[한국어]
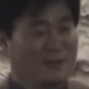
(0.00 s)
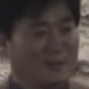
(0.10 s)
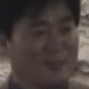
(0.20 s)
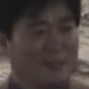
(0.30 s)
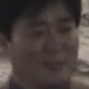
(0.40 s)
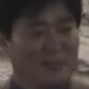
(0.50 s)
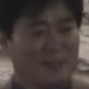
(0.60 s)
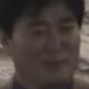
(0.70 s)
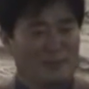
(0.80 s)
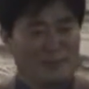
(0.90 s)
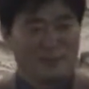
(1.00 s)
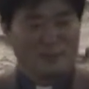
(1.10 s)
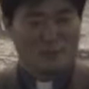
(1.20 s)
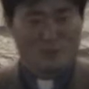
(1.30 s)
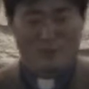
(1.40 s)
지금까지
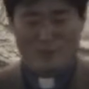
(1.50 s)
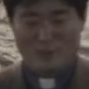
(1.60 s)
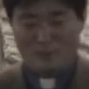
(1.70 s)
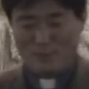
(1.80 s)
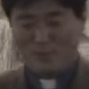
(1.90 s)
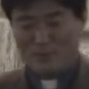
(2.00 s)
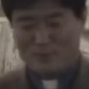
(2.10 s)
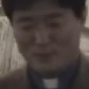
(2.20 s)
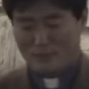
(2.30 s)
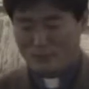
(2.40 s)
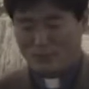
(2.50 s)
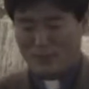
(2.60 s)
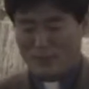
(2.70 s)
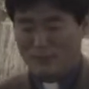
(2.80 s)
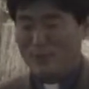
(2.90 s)
엘리바스나 소발 사람 빌닷은 아,
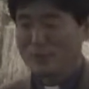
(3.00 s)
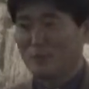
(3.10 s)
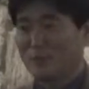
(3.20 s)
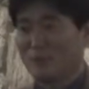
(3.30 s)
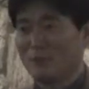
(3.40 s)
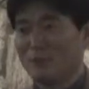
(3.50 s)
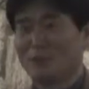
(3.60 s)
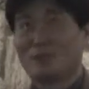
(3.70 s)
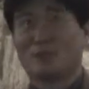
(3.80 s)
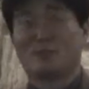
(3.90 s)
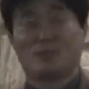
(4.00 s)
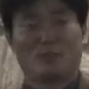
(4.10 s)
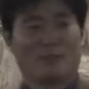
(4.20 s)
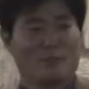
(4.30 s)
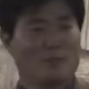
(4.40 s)
소발이나 빌닷은 뭐냐면
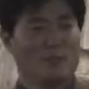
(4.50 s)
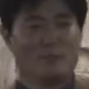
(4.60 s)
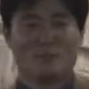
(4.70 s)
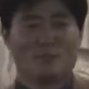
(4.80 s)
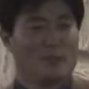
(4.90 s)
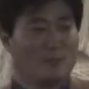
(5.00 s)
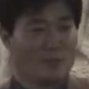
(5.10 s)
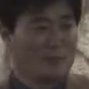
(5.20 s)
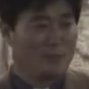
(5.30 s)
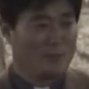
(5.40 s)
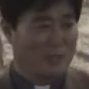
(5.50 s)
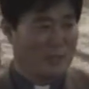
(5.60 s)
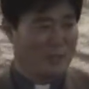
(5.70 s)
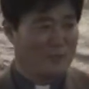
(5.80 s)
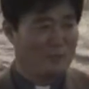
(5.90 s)
그렇기 때문에 우리는 별 볼 일
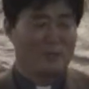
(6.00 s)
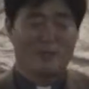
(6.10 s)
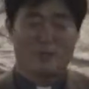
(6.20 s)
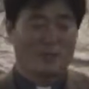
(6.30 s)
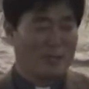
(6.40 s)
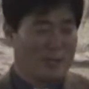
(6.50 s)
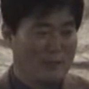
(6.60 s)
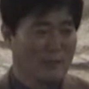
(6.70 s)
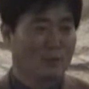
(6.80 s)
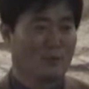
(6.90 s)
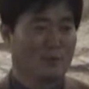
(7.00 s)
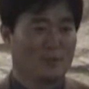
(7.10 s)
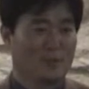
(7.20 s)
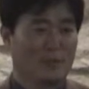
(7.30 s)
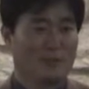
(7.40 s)
없다. 우리는 할 것 아무것도
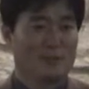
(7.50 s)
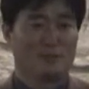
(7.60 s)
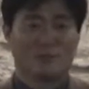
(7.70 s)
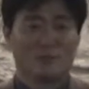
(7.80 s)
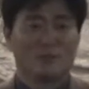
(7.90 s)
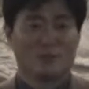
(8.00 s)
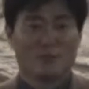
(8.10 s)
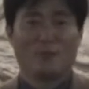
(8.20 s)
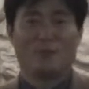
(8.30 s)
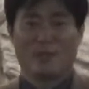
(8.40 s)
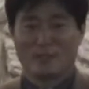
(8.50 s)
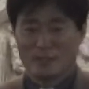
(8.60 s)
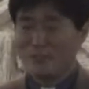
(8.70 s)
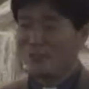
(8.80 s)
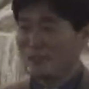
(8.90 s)
없다. 우리는 그저 벌레
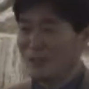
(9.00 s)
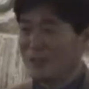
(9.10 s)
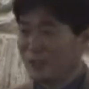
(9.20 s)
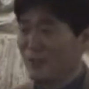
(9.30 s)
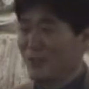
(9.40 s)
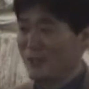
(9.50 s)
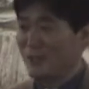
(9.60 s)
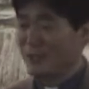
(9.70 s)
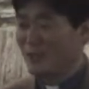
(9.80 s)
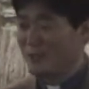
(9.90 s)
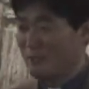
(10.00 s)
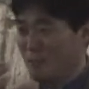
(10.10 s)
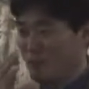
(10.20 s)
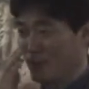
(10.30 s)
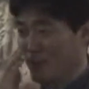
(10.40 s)
같은 인생이라 이렇게 이야기하는
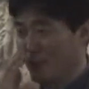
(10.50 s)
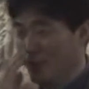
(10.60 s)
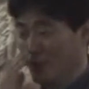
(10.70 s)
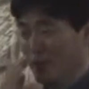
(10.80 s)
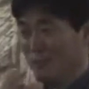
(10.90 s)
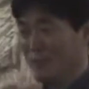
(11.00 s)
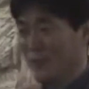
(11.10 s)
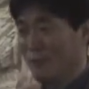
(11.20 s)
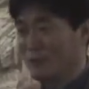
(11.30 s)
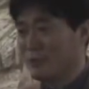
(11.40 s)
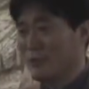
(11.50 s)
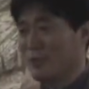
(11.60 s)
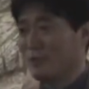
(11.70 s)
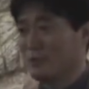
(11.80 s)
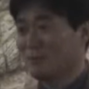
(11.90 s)
반면에 다윗은
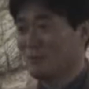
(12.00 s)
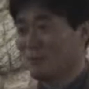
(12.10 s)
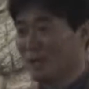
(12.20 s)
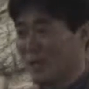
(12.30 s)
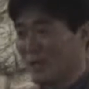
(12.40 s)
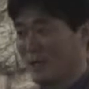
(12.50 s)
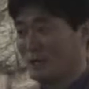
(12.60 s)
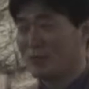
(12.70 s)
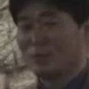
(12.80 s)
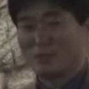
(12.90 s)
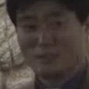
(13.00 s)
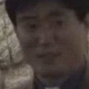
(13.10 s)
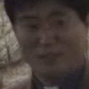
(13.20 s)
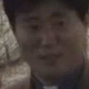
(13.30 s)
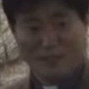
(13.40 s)
한 걸음 더 나아가서 어떻게
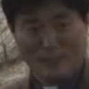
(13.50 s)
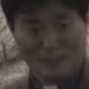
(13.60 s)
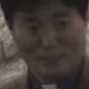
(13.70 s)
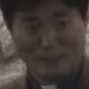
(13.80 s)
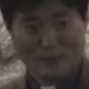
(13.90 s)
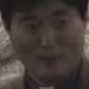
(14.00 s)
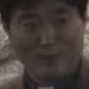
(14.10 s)
생각하느냐 하면